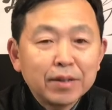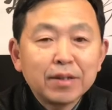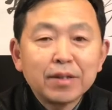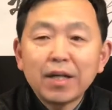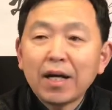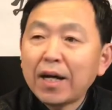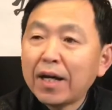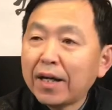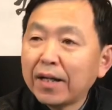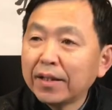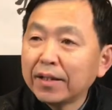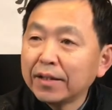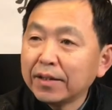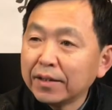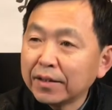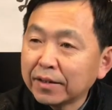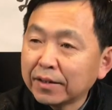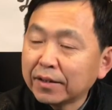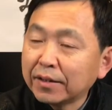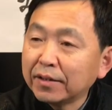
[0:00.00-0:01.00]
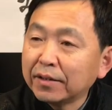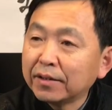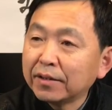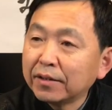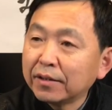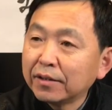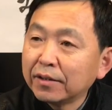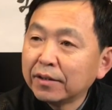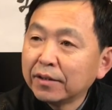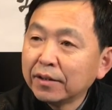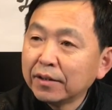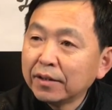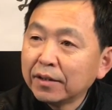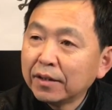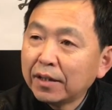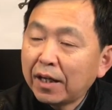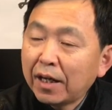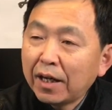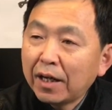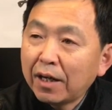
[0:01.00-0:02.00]
在一个
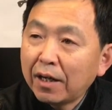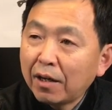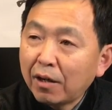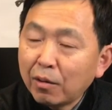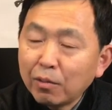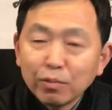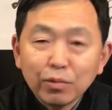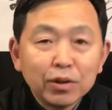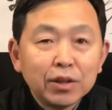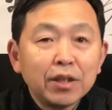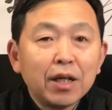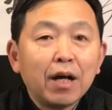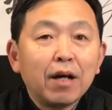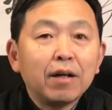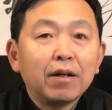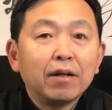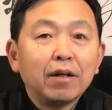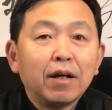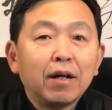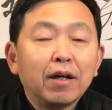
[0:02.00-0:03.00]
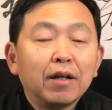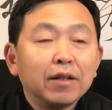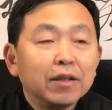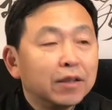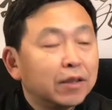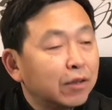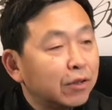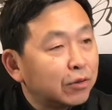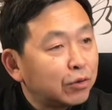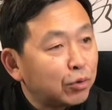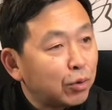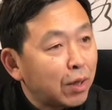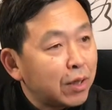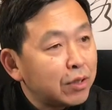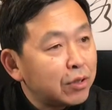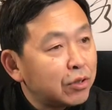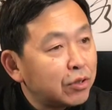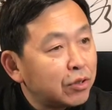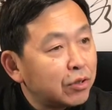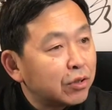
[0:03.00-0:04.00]
啊偶像啊一个
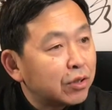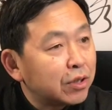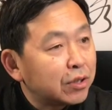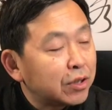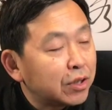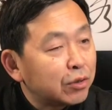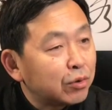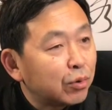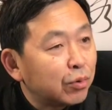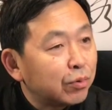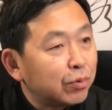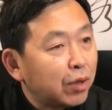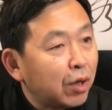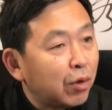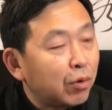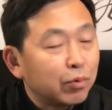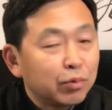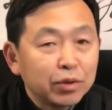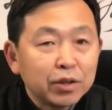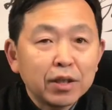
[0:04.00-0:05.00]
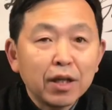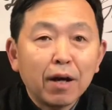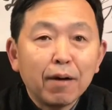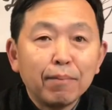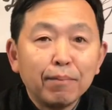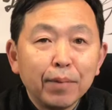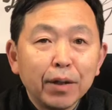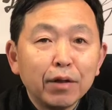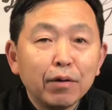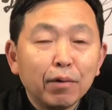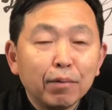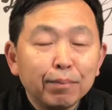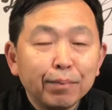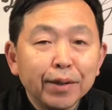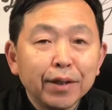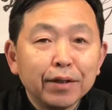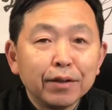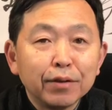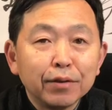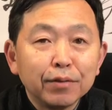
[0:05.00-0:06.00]
专制的这种偶像没有
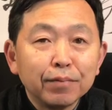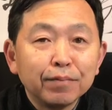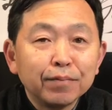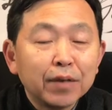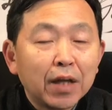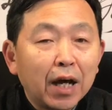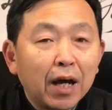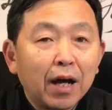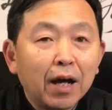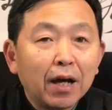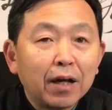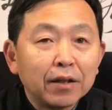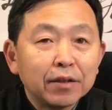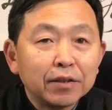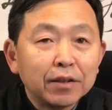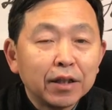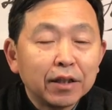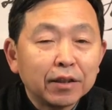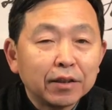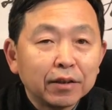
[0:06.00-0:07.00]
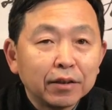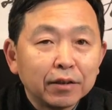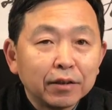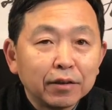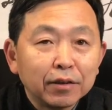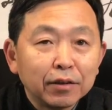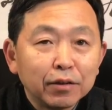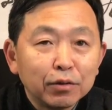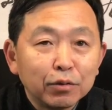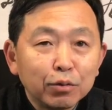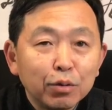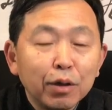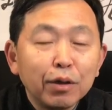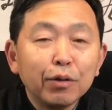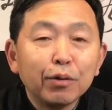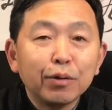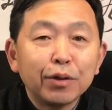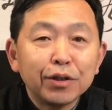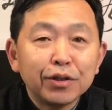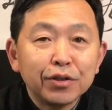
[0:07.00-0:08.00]
被。啊，这个
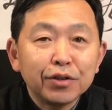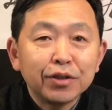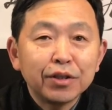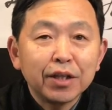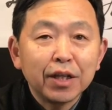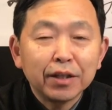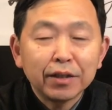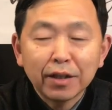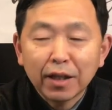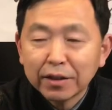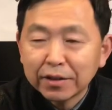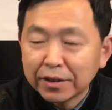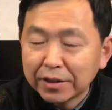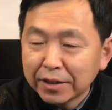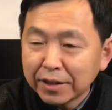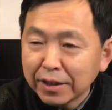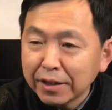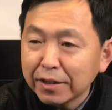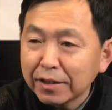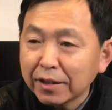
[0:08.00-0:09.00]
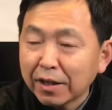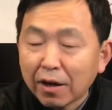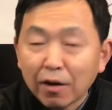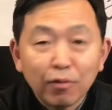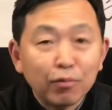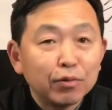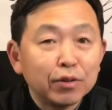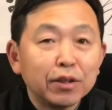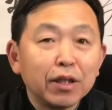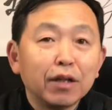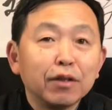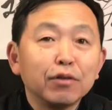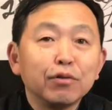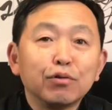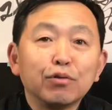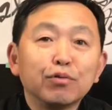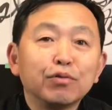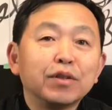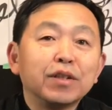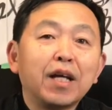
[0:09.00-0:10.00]
摧毁之前呢，新的偶像又
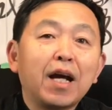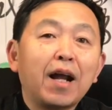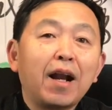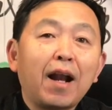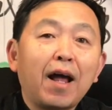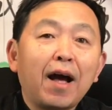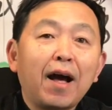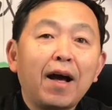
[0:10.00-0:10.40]
出现了，